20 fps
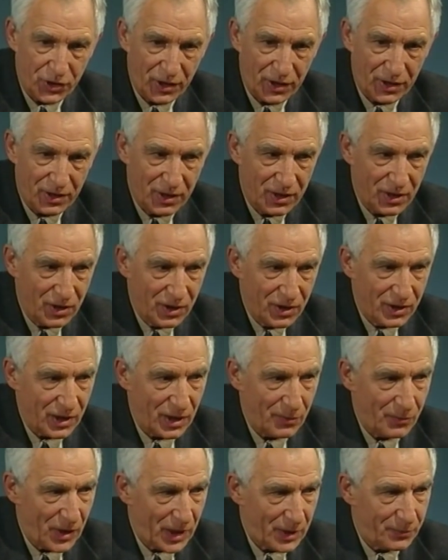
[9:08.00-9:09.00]
nach dem
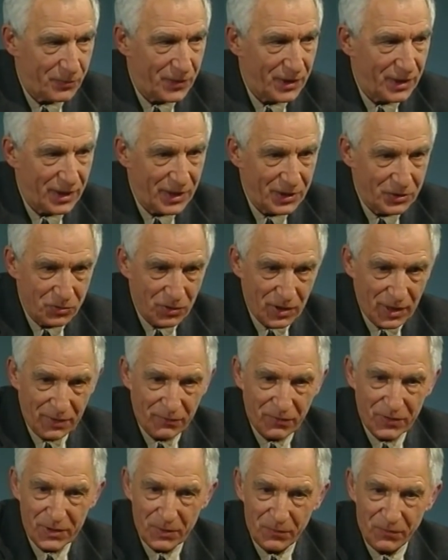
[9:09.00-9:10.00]
Geschehen, da merkt man,
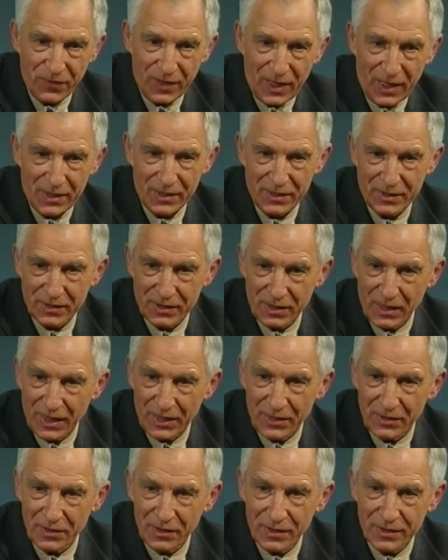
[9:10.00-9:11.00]
er ist so etwas im
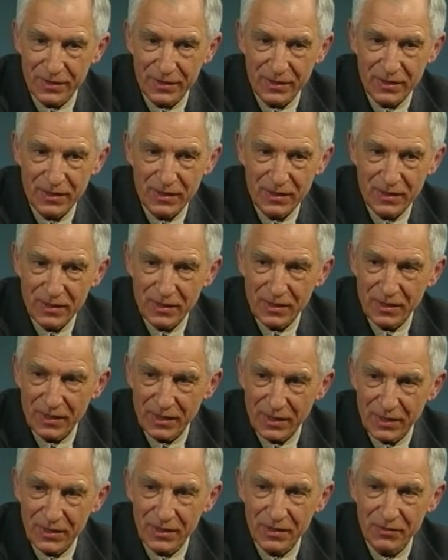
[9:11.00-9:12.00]
Flachen gelandet
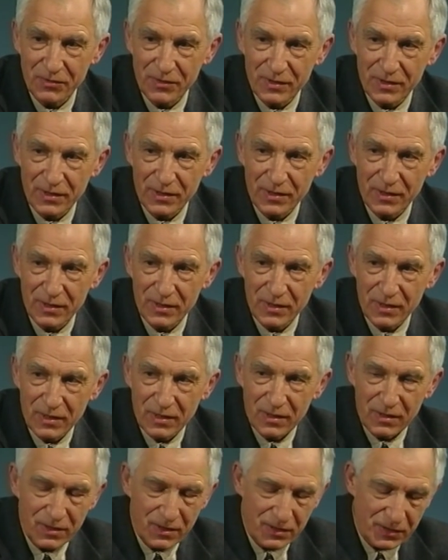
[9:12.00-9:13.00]
nicht? und
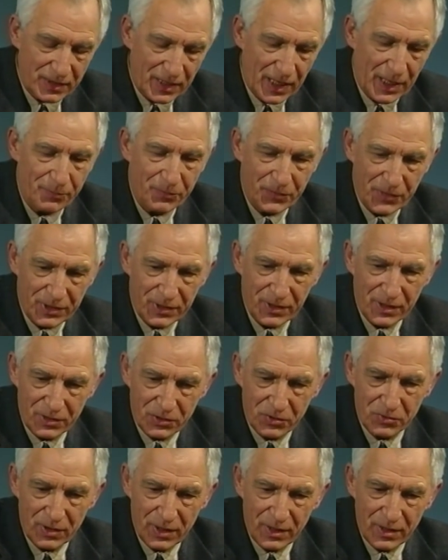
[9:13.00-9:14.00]
äh,
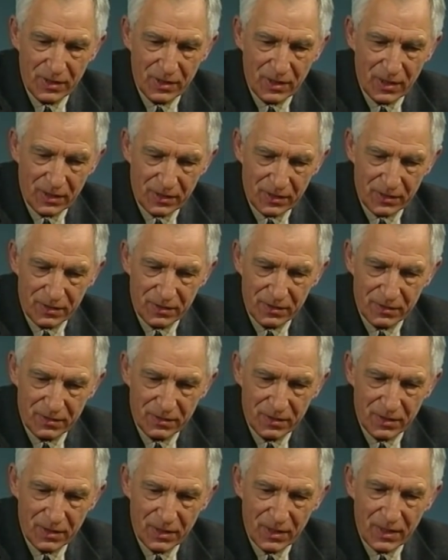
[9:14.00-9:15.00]
treibt jetzt so dahin. Er
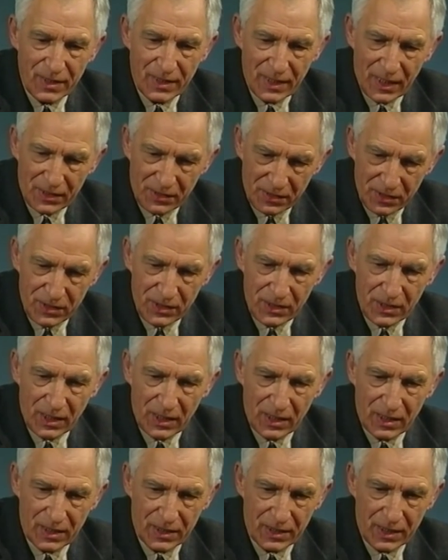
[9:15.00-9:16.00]
hat, äh, er
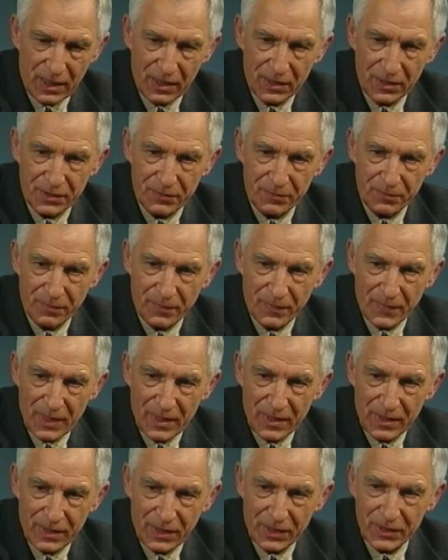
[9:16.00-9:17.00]
hat eine Niederlage
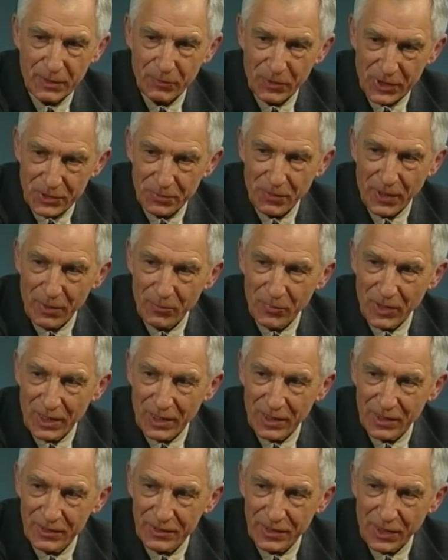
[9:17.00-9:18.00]
erlitten, nachdem er
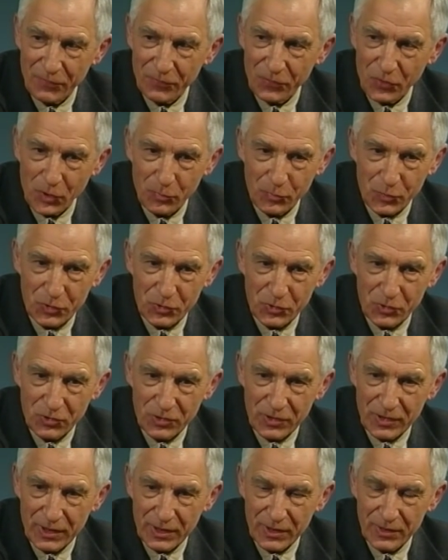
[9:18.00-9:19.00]
zweimal seinen
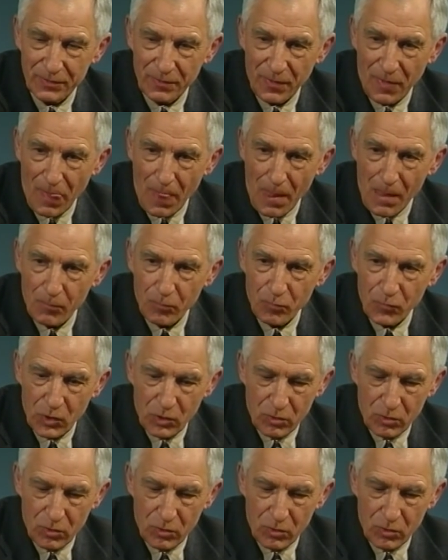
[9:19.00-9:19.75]
Freund betrogen hat.